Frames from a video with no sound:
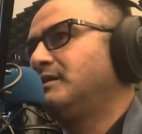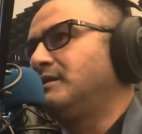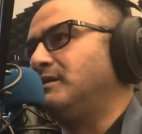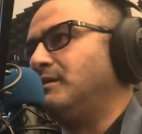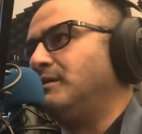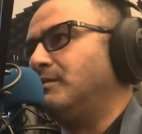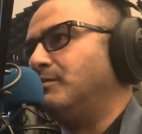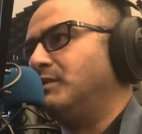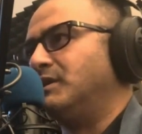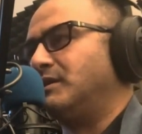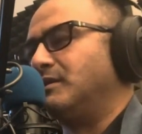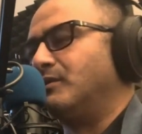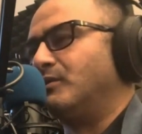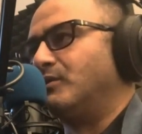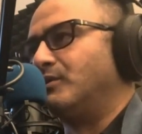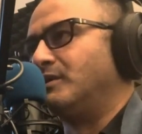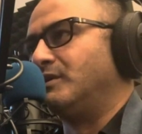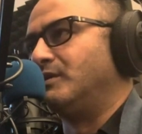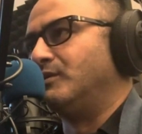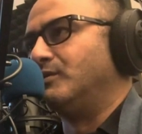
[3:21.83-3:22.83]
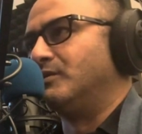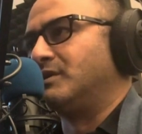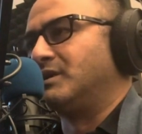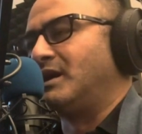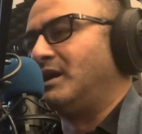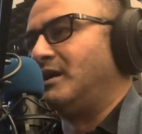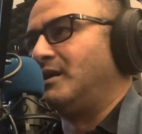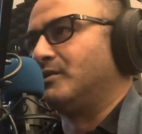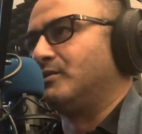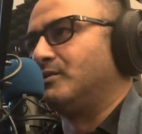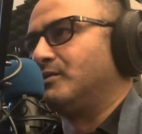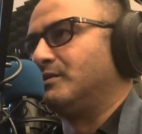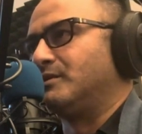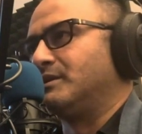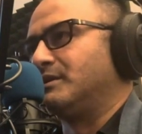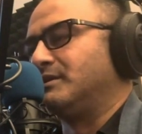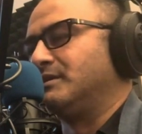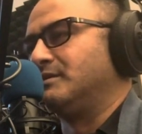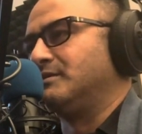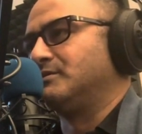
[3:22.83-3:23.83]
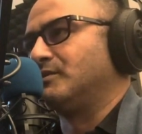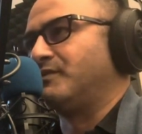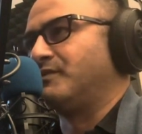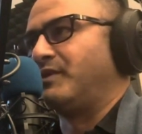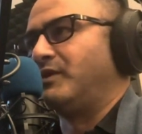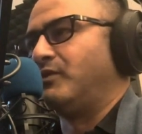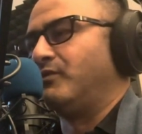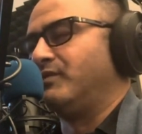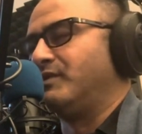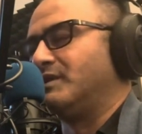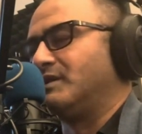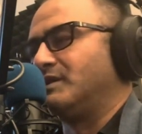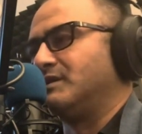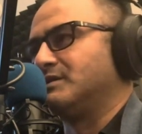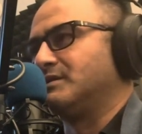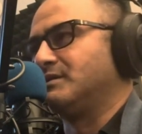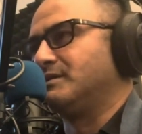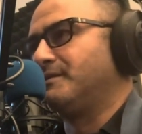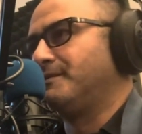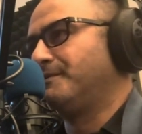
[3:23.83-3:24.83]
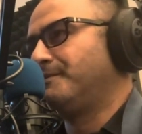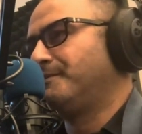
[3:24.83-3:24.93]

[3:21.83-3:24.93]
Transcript: die mit den Kunden Unterhaltung äh, zu veröffentlichen.